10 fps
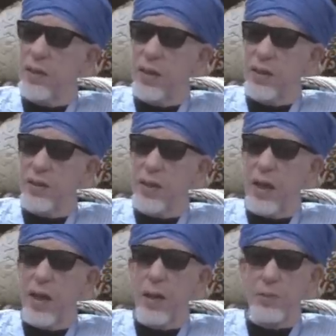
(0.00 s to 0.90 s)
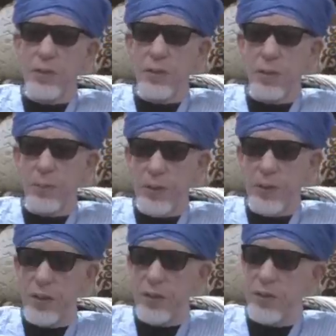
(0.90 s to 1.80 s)
لذلك هامشا
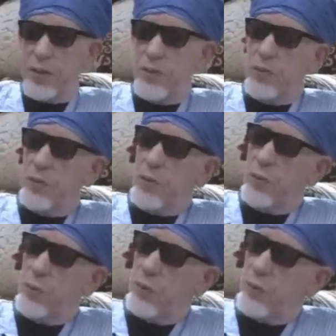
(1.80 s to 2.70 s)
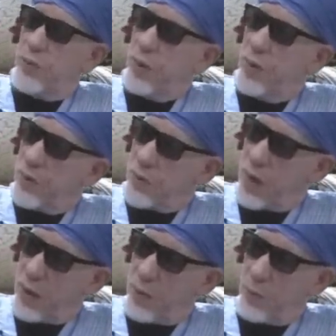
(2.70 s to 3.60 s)
ربحيا يستفيد منه
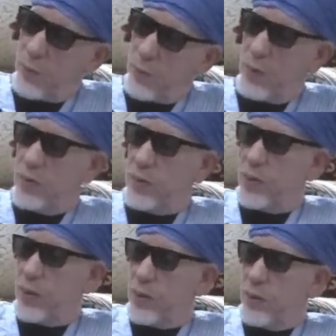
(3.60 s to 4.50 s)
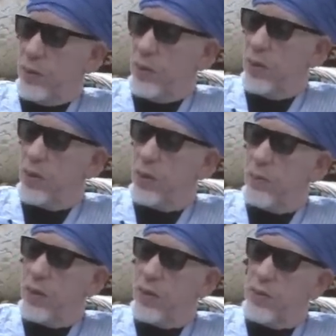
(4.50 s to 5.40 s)
صاحب الزراعه
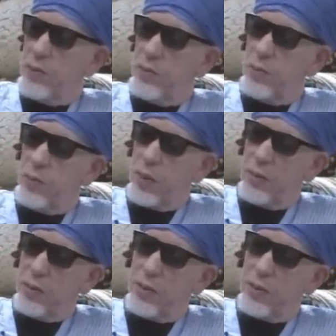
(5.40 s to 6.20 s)
كما يستفيد منه ايضا